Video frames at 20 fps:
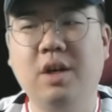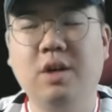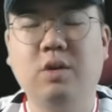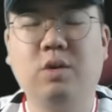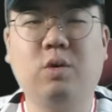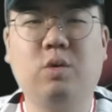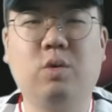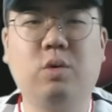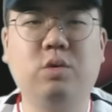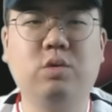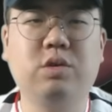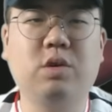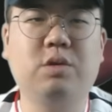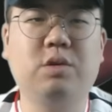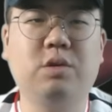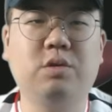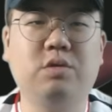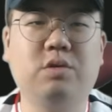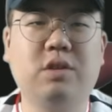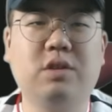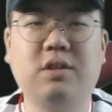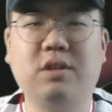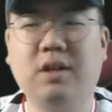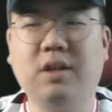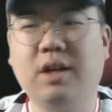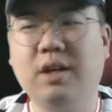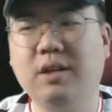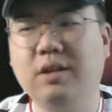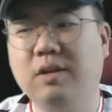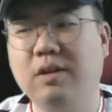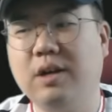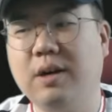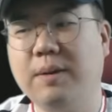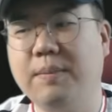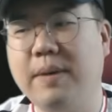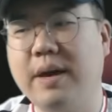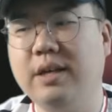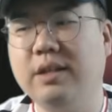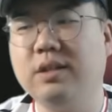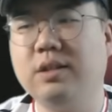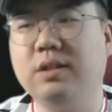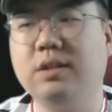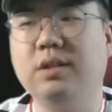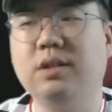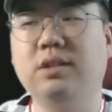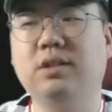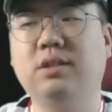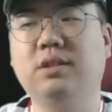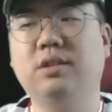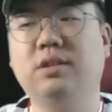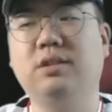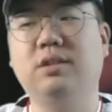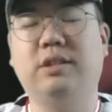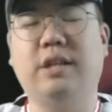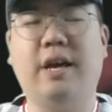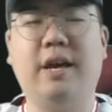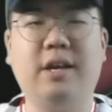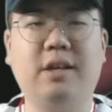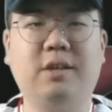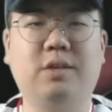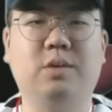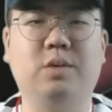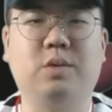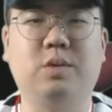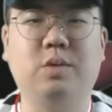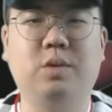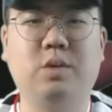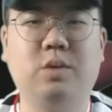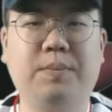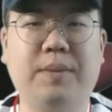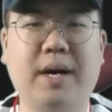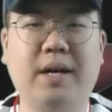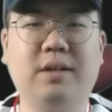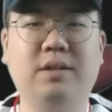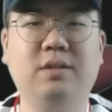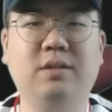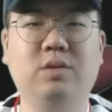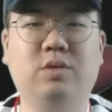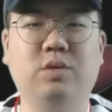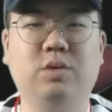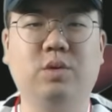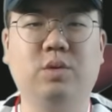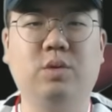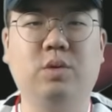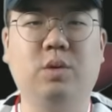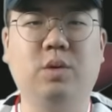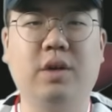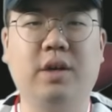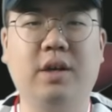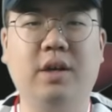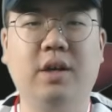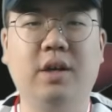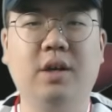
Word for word: 또 고우석 선수의 슬라이더가 메이저리그 내에서도 빠른 구속에